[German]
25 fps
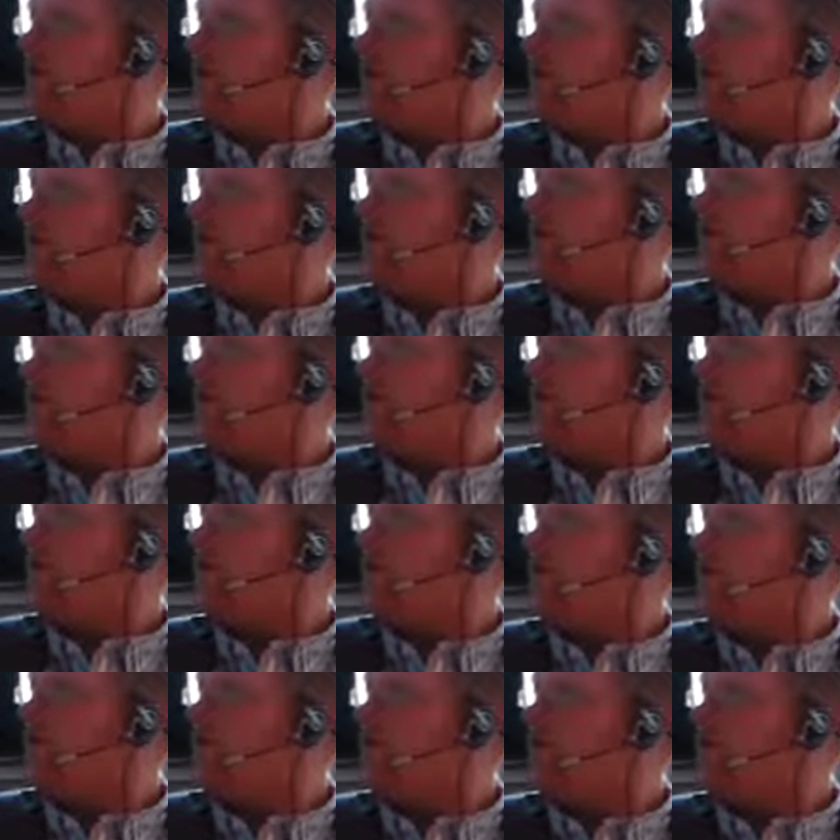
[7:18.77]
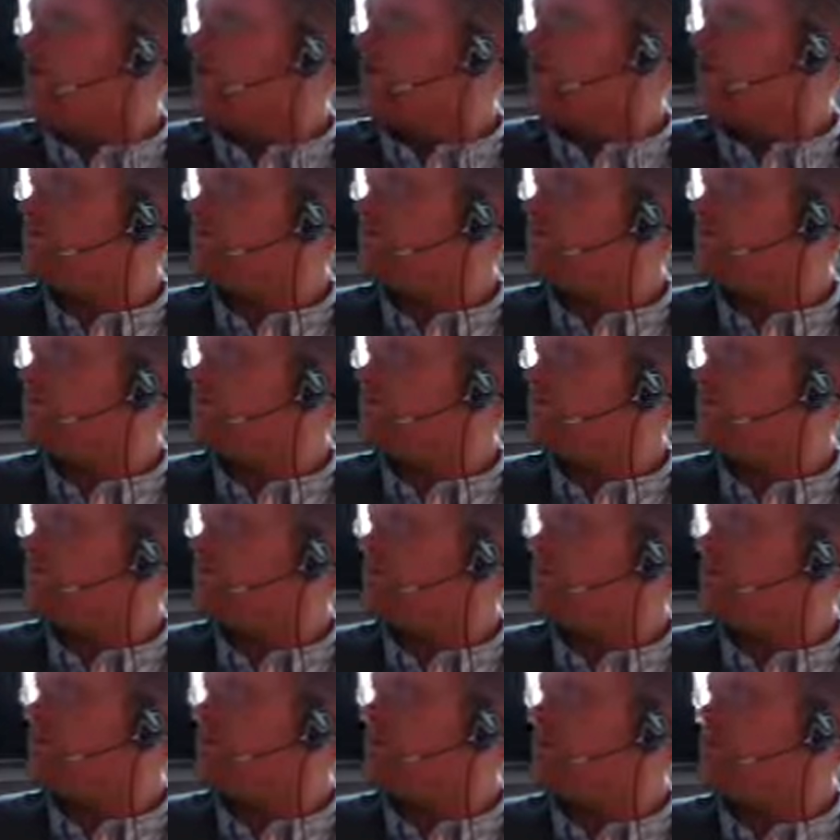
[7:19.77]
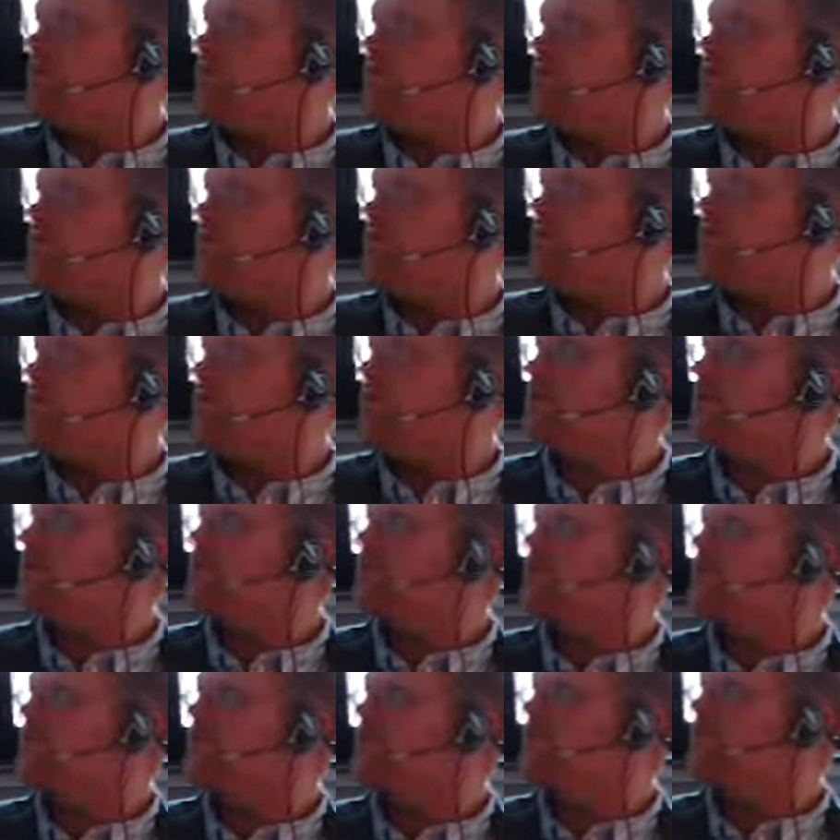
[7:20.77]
Äh, ja, 30 Grad, ich schwitze jetzt